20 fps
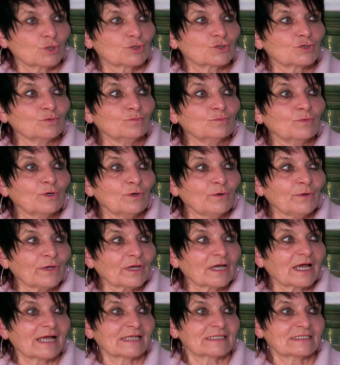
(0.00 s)
Zum
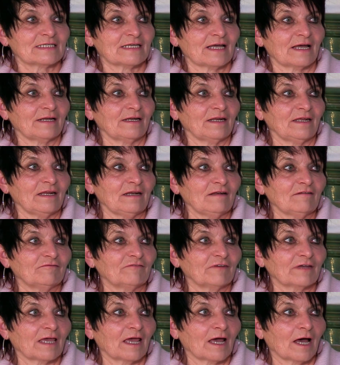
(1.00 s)
Glück hat sie eine
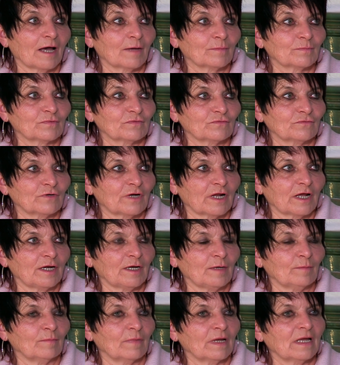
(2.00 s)
Hilfe gehabt von
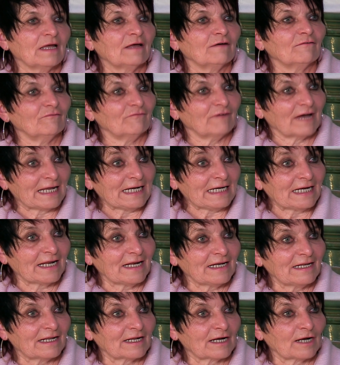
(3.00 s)
einem
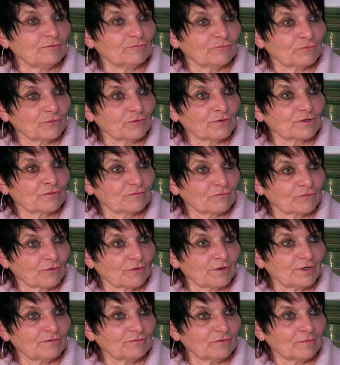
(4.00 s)
Weinhändler, ein früherer
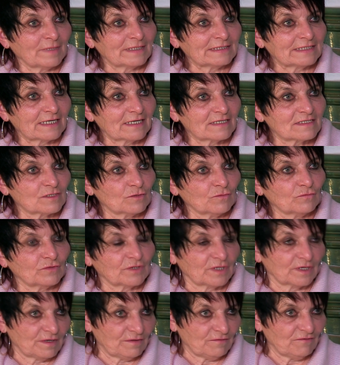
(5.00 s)
Freund von Andreas
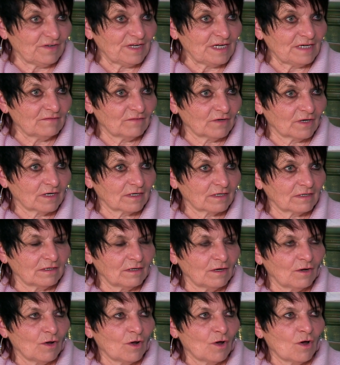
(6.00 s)
Hofer, der in Wien war,
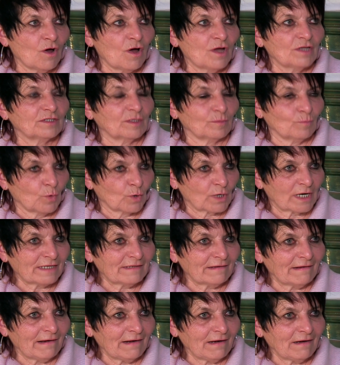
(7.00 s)
der
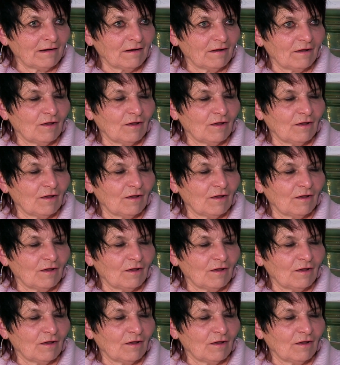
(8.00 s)
Morandell.